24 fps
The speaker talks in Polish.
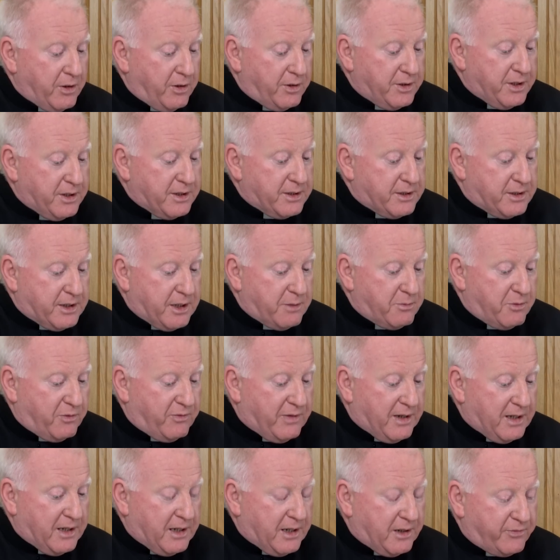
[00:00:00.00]
oni
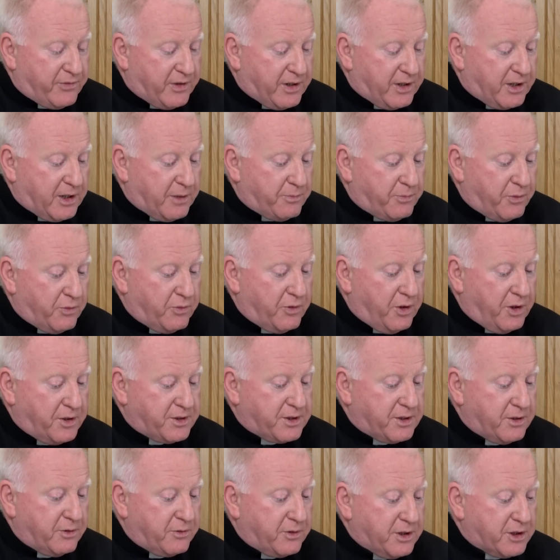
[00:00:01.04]
zajmowali Afrykę
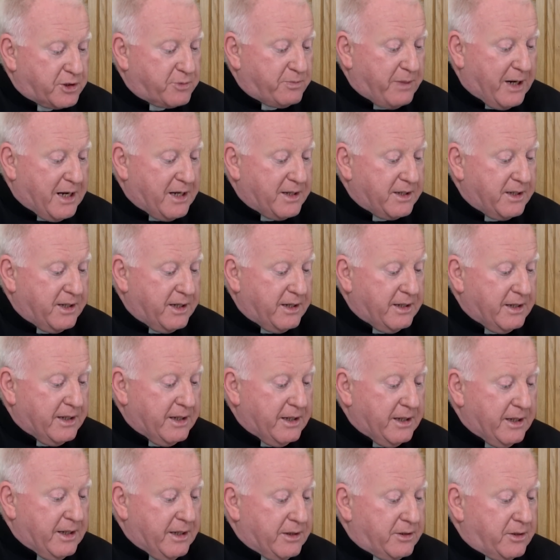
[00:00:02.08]
Północną, Hiszpanię.
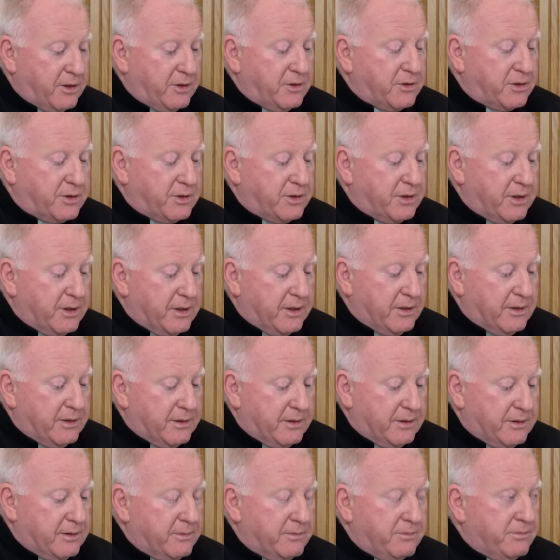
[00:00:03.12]
To już
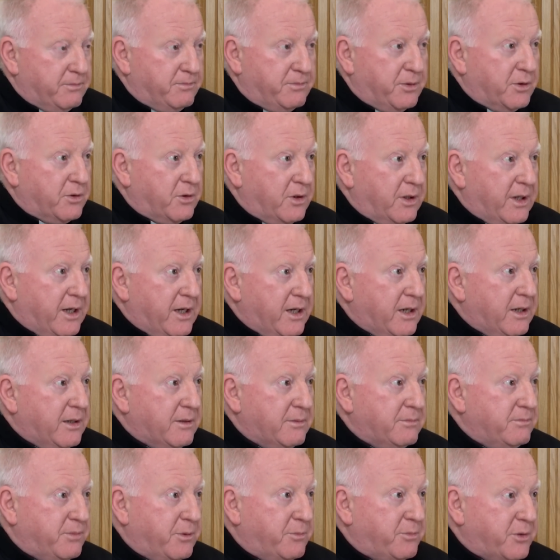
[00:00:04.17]
y, po kolei
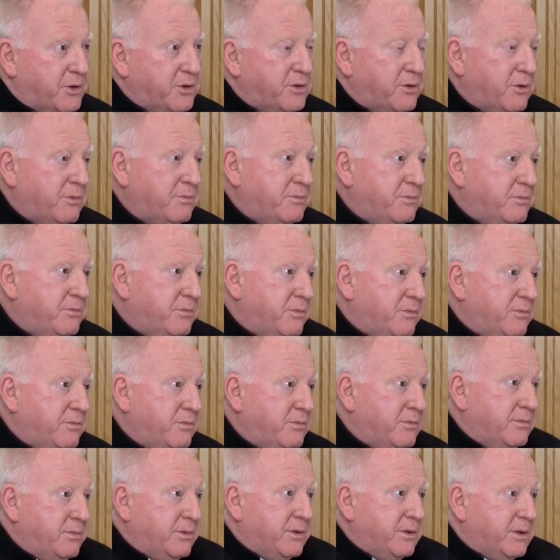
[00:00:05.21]
po prostu
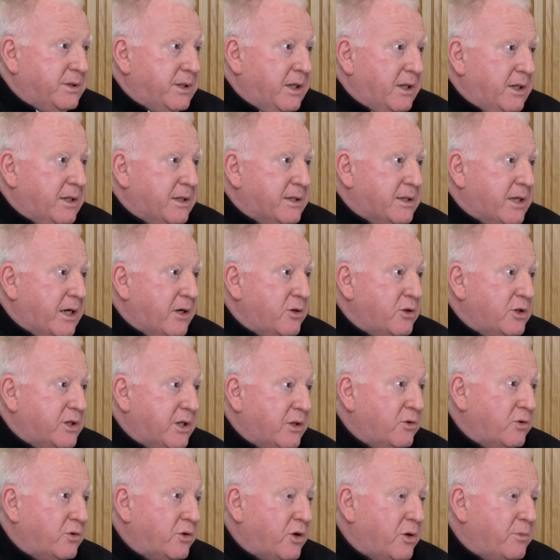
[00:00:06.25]
chcieli zająć się
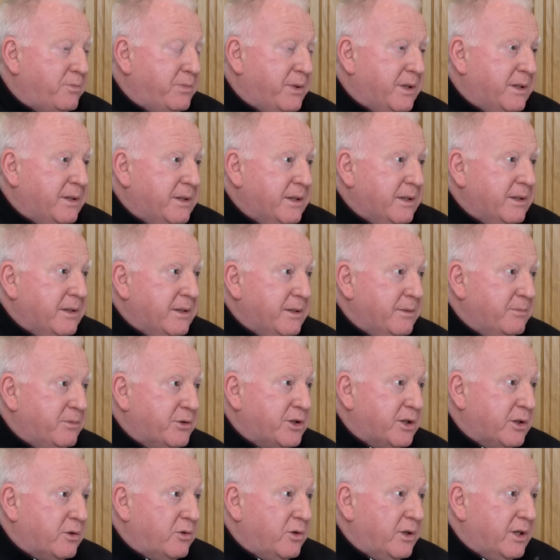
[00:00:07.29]
Europę,
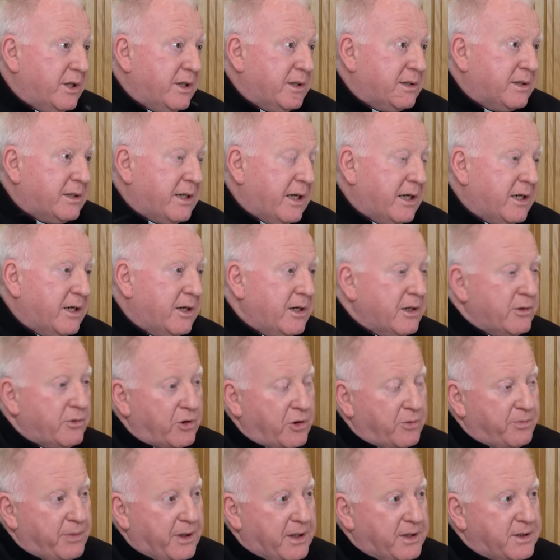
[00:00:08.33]
poszczególne kraje
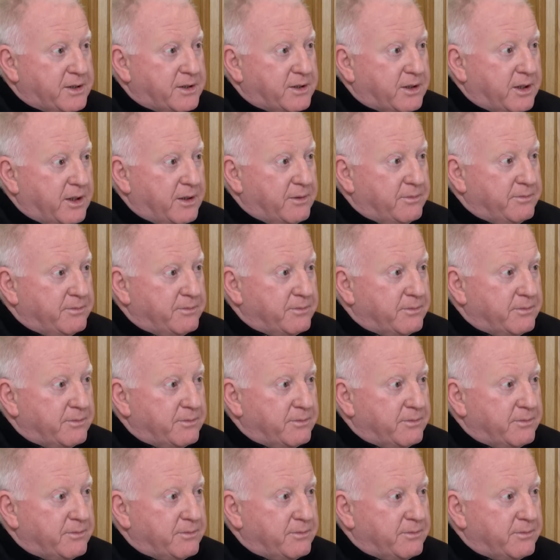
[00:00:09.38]
europejskie.